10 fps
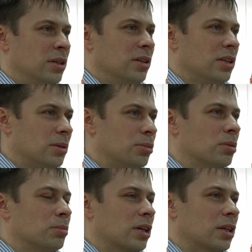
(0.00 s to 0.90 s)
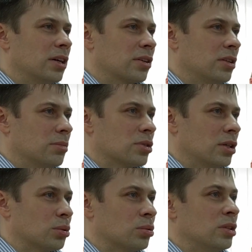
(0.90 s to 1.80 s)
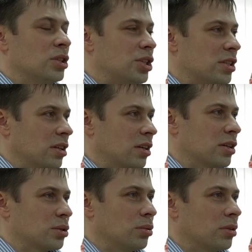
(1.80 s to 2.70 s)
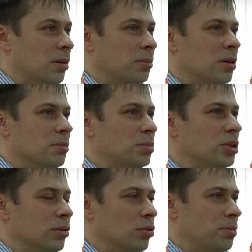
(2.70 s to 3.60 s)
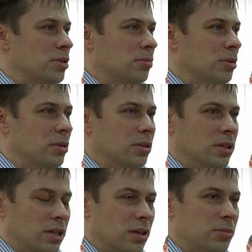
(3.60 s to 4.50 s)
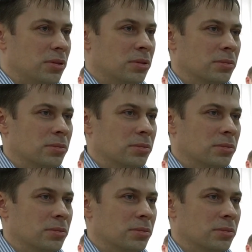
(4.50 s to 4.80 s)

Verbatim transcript: и будем благодарны Ему за эту честь, оказанную нам, быть Его письмами. Аминь.